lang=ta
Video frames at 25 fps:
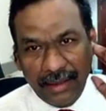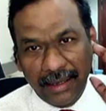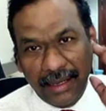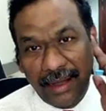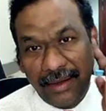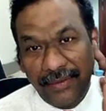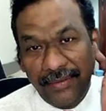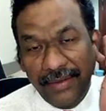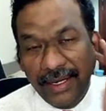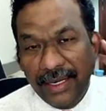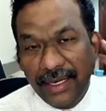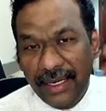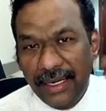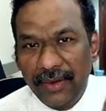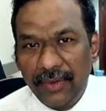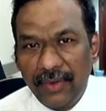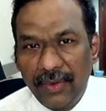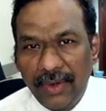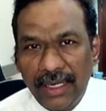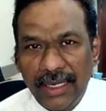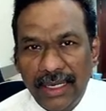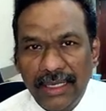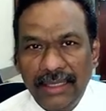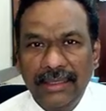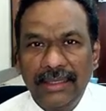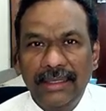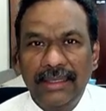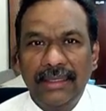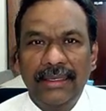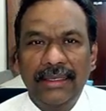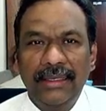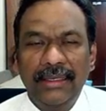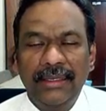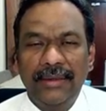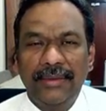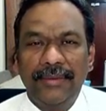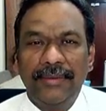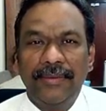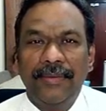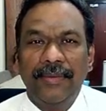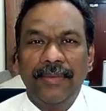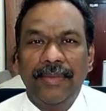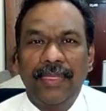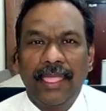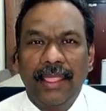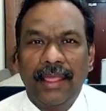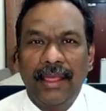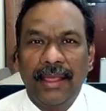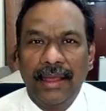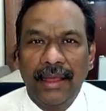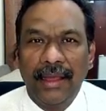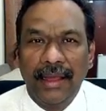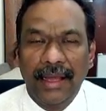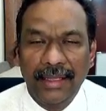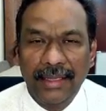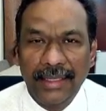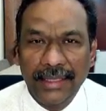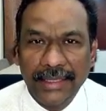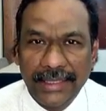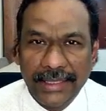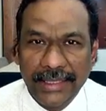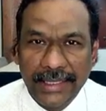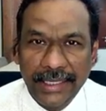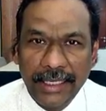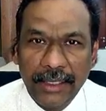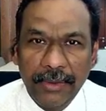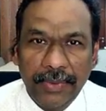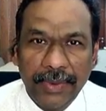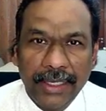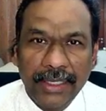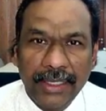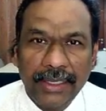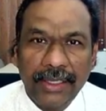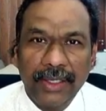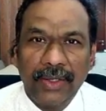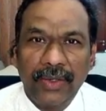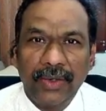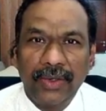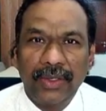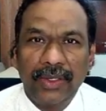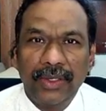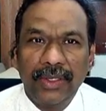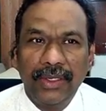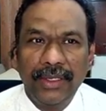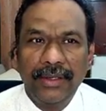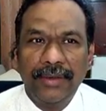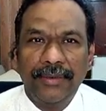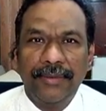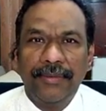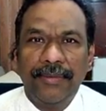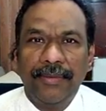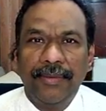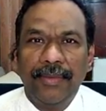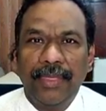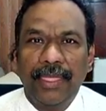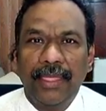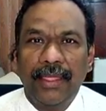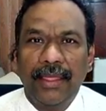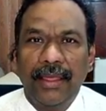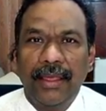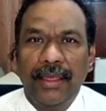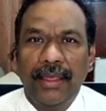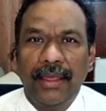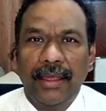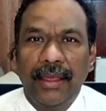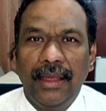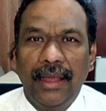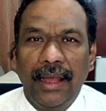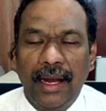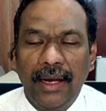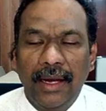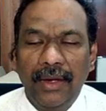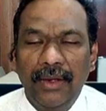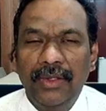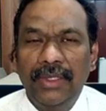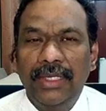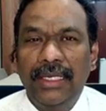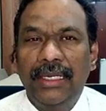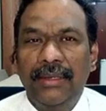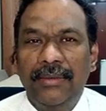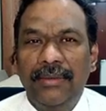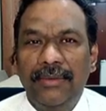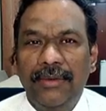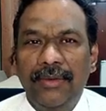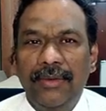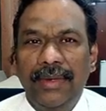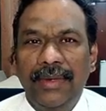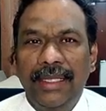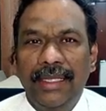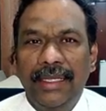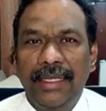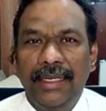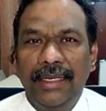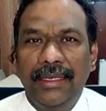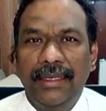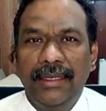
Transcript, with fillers: அவைகளை உணர்ந்து அதை சீர்படுத்தி கொண்டு அனுதினமும் அதை